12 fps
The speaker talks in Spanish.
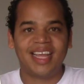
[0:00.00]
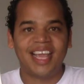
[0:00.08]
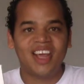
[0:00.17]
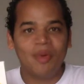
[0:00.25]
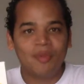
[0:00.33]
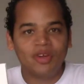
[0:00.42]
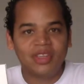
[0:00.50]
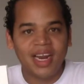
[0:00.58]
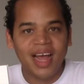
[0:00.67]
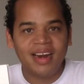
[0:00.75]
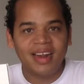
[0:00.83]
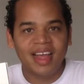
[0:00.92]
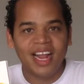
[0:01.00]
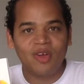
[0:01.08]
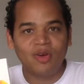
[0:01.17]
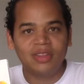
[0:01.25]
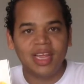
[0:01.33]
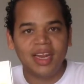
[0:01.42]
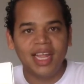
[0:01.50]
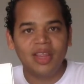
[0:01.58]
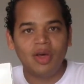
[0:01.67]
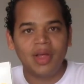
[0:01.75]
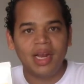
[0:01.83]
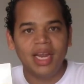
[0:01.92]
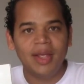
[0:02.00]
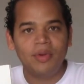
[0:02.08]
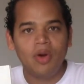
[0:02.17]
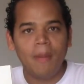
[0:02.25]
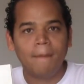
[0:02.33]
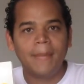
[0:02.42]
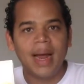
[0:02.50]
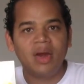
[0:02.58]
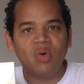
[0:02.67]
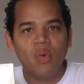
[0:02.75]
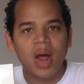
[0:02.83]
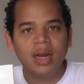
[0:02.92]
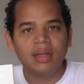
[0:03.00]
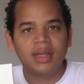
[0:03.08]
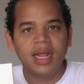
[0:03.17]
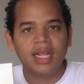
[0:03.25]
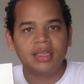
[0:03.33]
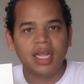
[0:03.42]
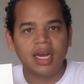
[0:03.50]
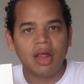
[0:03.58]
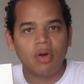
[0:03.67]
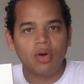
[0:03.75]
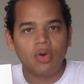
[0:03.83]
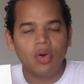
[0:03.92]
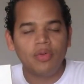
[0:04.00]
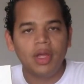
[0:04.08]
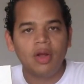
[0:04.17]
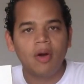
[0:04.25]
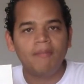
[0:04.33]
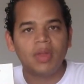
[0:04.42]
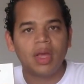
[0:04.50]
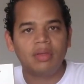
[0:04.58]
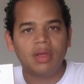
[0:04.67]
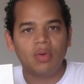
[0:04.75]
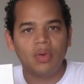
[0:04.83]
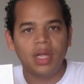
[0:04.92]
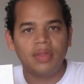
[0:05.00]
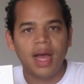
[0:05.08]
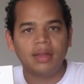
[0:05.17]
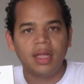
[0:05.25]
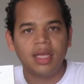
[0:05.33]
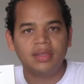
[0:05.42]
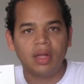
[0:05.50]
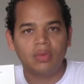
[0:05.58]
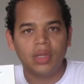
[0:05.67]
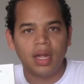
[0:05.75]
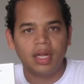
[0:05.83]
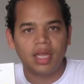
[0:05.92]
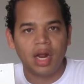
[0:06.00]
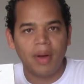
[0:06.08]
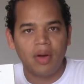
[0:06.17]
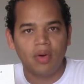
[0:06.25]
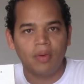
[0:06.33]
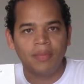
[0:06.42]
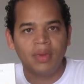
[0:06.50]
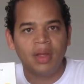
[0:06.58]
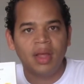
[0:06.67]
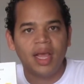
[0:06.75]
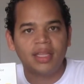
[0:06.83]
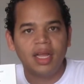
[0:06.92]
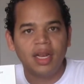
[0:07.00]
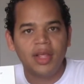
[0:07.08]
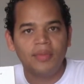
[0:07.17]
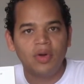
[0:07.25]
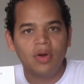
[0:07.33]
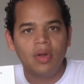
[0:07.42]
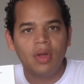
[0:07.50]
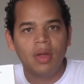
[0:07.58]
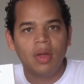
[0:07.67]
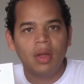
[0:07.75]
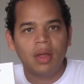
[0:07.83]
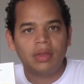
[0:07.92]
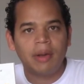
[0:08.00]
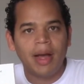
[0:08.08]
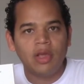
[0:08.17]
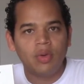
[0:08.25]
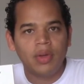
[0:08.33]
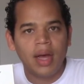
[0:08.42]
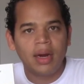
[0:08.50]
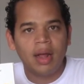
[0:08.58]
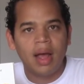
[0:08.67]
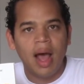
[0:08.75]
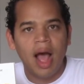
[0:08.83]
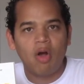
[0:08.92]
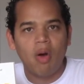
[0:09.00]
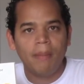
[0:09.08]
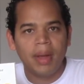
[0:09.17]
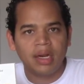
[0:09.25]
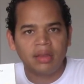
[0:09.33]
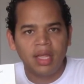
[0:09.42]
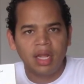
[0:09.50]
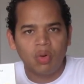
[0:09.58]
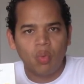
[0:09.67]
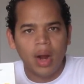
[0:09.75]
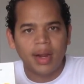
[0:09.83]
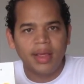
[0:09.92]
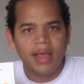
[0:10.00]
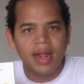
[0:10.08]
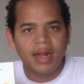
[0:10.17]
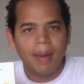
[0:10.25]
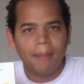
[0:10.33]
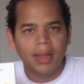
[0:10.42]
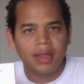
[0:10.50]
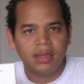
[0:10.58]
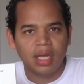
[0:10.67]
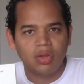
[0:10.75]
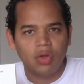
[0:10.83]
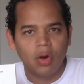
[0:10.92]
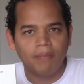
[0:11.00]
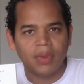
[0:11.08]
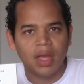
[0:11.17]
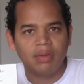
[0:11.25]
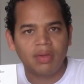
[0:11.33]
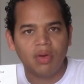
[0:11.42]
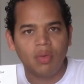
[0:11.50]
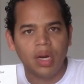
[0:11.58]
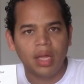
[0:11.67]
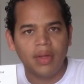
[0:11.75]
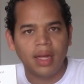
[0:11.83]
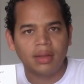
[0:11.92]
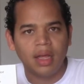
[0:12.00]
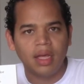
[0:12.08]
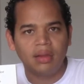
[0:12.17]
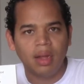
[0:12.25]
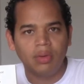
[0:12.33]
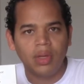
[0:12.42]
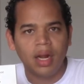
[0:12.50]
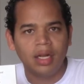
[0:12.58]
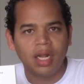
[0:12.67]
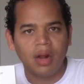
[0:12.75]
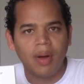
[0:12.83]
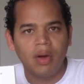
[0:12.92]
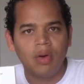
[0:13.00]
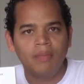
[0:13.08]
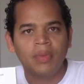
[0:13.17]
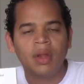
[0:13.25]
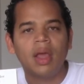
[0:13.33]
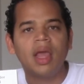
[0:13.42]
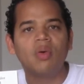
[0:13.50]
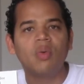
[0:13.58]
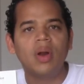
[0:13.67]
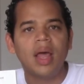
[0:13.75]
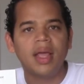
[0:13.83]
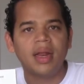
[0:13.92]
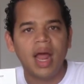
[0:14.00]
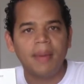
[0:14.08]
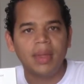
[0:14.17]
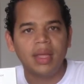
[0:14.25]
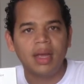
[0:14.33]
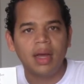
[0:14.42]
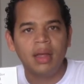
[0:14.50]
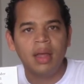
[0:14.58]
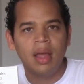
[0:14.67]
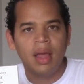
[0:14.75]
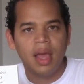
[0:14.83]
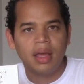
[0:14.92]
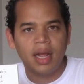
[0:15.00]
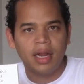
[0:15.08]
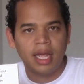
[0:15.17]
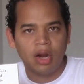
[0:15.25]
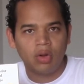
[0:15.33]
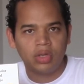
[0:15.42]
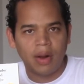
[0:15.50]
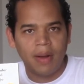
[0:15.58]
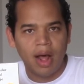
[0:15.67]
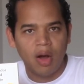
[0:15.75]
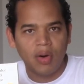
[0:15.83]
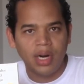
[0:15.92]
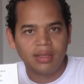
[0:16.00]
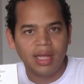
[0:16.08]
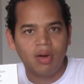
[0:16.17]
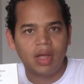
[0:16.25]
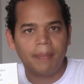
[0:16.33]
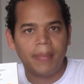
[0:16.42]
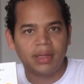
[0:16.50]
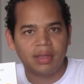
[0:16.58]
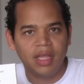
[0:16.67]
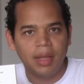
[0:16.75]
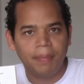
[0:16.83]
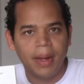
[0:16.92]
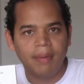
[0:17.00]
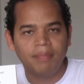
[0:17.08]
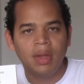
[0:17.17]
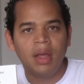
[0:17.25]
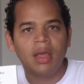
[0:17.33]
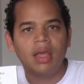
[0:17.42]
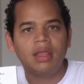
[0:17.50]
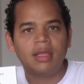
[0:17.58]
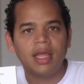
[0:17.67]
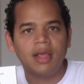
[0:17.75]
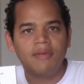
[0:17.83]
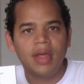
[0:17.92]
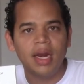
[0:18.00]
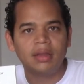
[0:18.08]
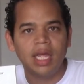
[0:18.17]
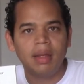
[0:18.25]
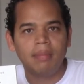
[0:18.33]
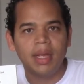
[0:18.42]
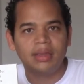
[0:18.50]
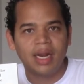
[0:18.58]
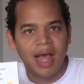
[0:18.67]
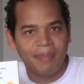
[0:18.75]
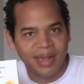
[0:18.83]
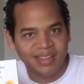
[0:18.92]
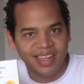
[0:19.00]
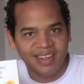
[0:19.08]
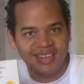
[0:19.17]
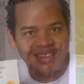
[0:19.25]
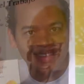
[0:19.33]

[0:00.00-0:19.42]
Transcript: Te quiero mostrar el contenido del libro Manual del Entrenador Lúdico en Seguridad y Salud en el Trabajo. Este libro te va a ayudar a convertir cualquier capacitación en seguridad y salud en el trabajo en una dinámica en el que los trabajadores sean los que participan y se divierten mientras aprenden.